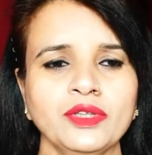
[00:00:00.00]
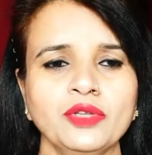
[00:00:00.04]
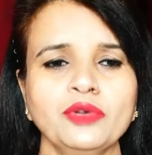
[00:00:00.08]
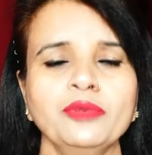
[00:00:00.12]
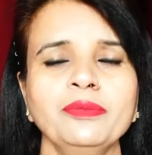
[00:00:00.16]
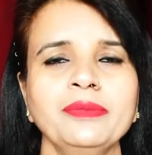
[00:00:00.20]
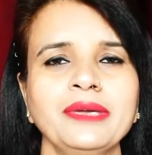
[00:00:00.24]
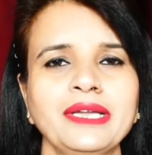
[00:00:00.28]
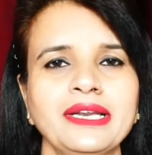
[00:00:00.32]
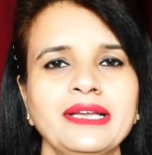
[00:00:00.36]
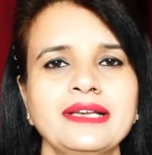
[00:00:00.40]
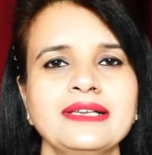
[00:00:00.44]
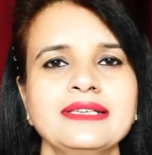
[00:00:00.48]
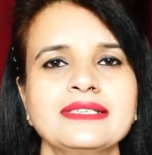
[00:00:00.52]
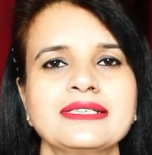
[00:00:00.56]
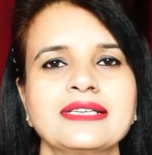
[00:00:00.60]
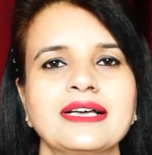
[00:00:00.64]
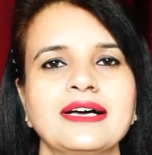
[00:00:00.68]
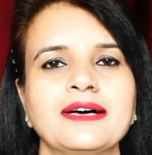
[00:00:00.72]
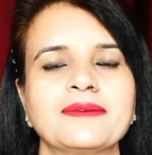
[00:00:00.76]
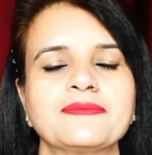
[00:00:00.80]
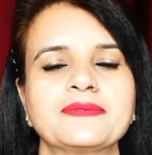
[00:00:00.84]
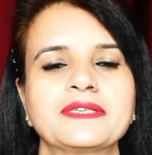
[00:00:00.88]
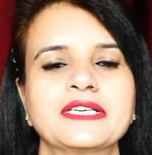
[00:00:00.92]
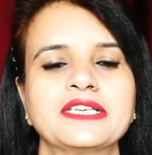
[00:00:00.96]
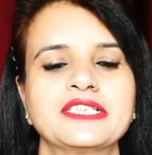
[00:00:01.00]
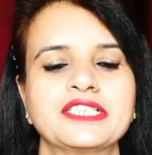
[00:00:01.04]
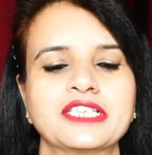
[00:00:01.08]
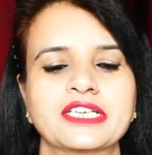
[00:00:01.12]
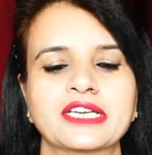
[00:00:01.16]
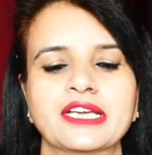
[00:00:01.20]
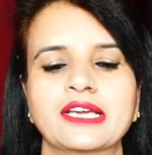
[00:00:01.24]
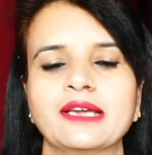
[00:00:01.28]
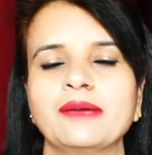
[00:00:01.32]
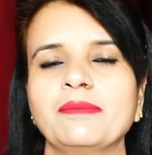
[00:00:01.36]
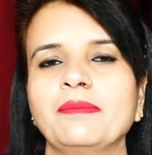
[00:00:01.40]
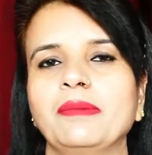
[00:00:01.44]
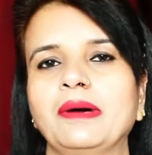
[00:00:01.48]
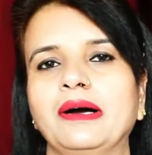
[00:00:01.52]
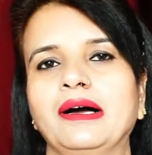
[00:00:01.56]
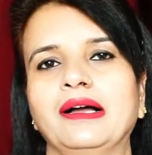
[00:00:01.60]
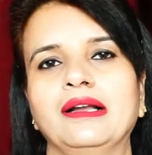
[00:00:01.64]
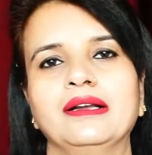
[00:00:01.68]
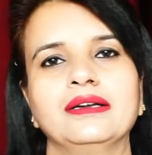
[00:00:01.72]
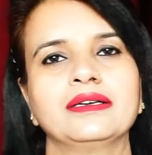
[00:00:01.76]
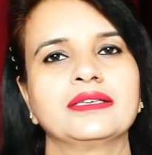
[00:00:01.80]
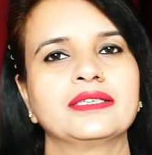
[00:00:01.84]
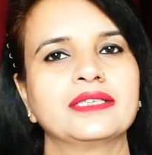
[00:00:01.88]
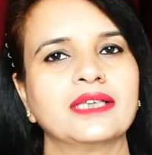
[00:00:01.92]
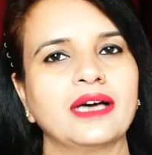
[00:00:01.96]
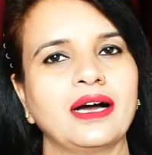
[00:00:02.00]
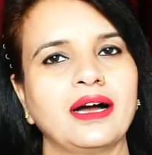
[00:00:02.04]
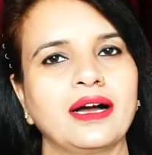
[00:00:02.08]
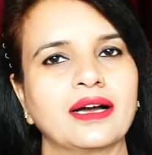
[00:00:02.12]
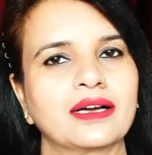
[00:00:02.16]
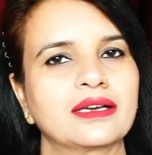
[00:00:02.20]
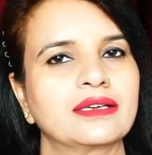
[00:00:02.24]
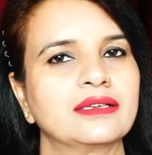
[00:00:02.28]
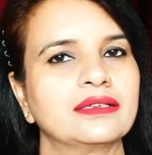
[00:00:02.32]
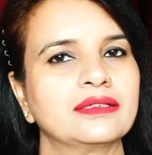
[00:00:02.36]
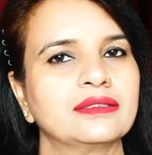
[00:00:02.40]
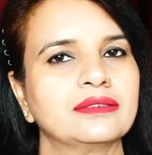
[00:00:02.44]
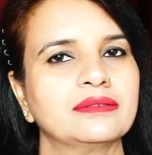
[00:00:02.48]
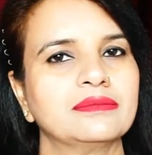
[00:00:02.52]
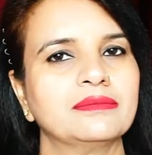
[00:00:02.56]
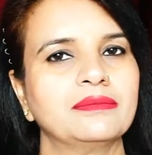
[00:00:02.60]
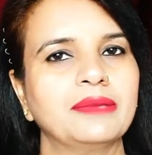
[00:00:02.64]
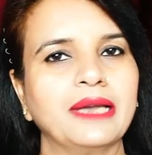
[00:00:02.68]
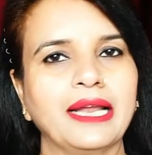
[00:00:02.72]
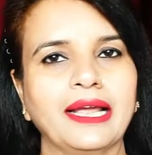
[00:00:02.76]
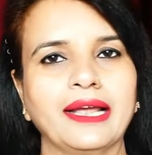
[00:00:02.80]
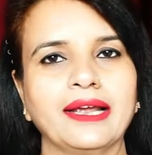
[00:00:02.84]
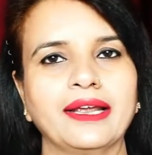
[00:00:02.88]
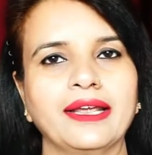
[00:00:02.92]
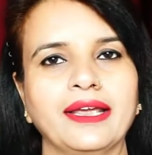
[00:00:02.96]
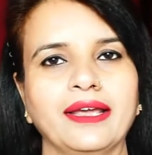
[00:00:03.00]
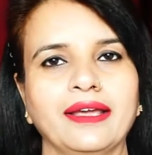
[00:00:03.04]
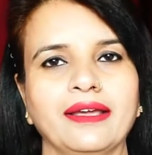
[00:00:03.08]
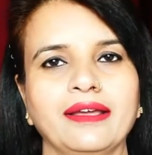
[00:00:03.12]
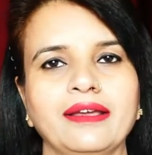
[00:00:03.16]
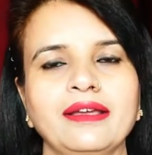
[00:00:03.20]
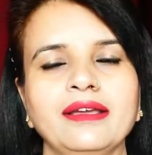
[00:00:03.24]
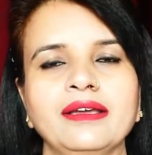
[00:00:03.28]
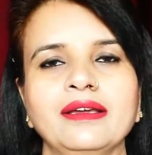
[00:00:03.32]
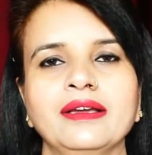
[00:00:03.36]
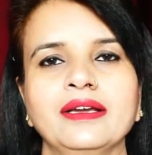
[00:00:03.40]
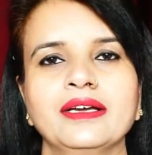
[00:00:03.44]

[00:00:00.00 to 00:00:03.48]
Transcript: तो मेरे हिसाब से जिनके बाल डार्क ब्लैक हैं